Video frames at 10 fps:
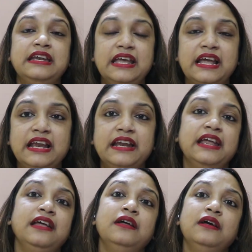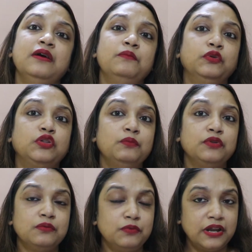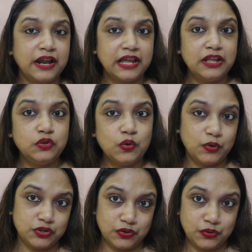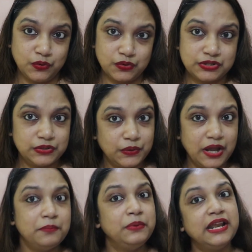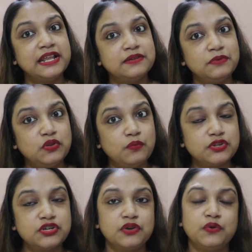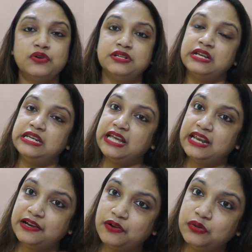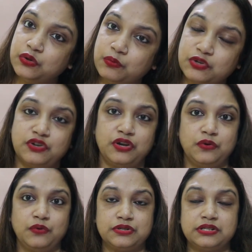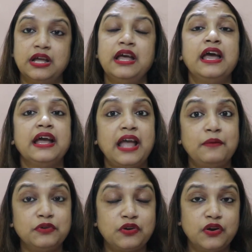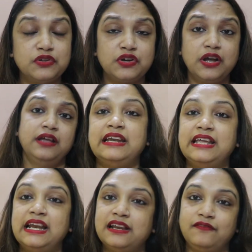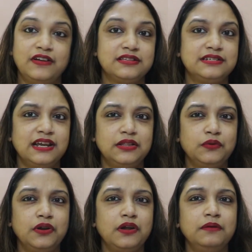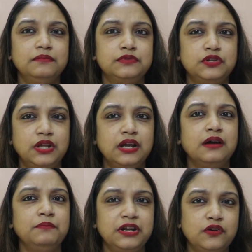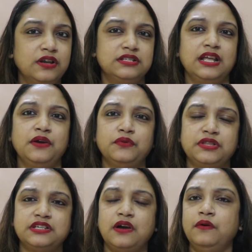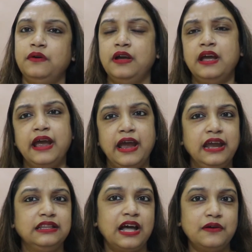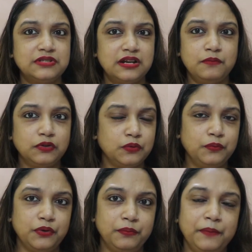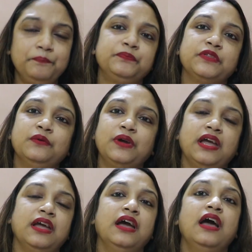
ডিএলএড এ প্রথমত বলে রাখি দু বছর কোর্স ওকে বিএড এ যেমনি দু বছরের কোর্স ডিএলএডও দু বছরের কোর্স কেমন খরচ হয় ডিএলএড এ ফার্স্ট ইয়ারে ধরে নাও যদি গভর্নমেন্ট কলেজ থেকে করতে চাও এইট থাউজেন্ডের মতো পড়বে ওকে